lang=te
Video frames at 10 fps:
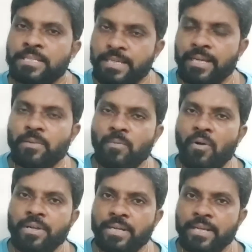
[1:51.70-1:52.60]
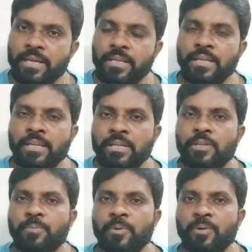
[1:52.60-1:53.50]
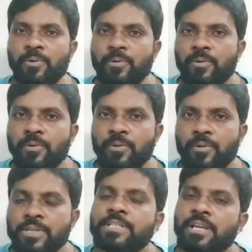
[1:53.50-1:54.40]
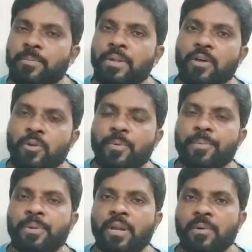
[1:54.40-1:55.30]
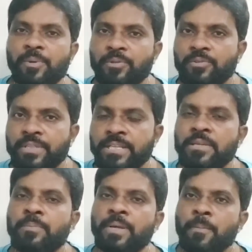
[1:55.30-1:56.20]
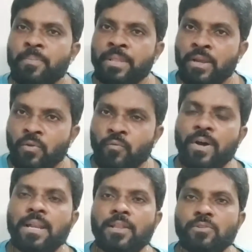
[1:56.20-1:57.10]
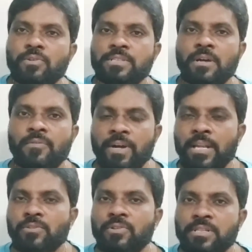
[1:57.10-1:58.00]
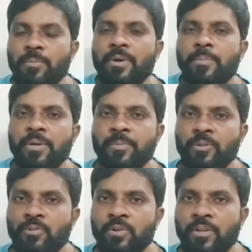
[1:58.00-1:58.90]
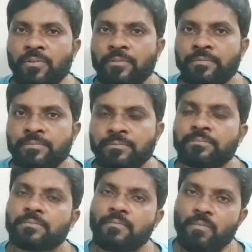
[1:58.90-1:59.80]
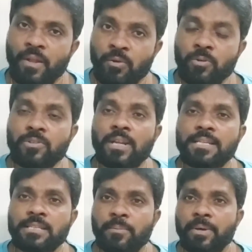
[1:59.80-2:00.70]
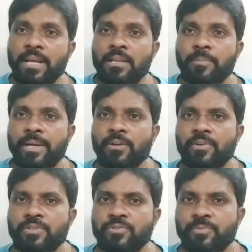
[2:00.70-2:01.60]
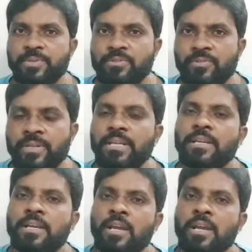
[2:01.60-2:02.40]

జగన్మోహన్ రెడ్డి గారికి ఇంటి పోరు షర్మిల రూపంలో రాబోతుంది అని చెప్పి వాళ్ళందరూ వాళ్ళందరూ ఉన్నారు కొందరు ఆ సంబరాన్ని బయటకొచ్చి చూపిస్తూ ఉంటే